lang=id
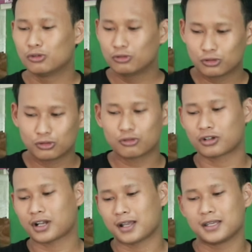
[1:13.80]

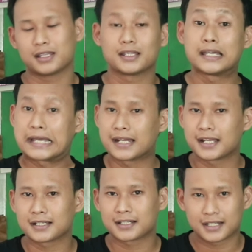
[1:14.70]
Untuk KYT
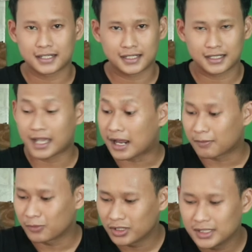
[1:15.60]
NX Race
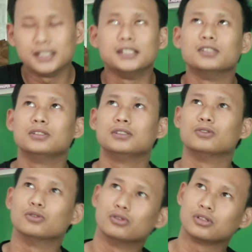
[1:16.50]
Carbon ini
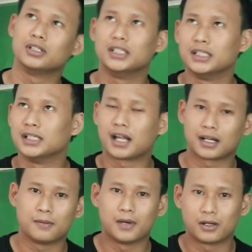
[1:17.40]
untuk di
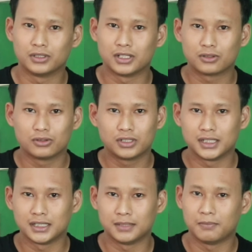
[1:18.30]
harga barunya itu
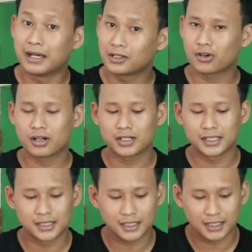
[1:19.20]
dibanderol
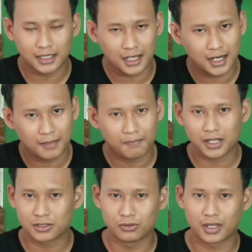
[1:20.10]
di sekitaran
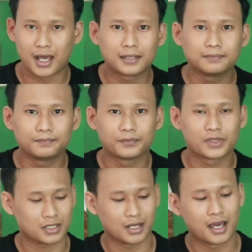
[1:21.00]
4 jutaan
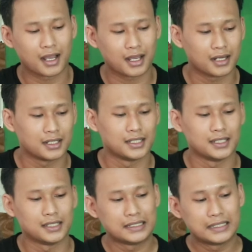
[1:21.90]
sedangkan
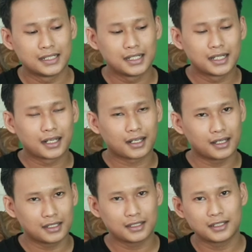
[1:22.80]
di
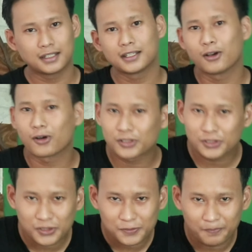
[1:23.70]
KYT TT
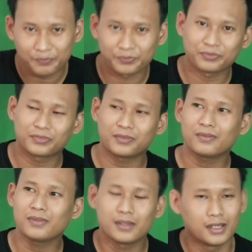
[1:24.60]
Course
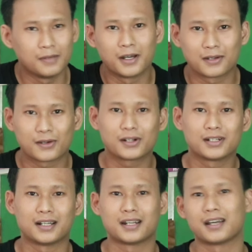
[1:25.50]
dibanderol
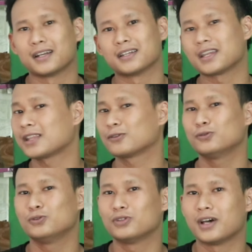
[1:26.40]
dengan harga
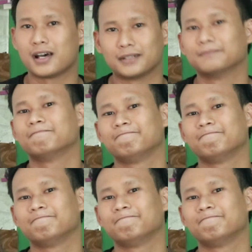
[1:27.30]
1 jutaan.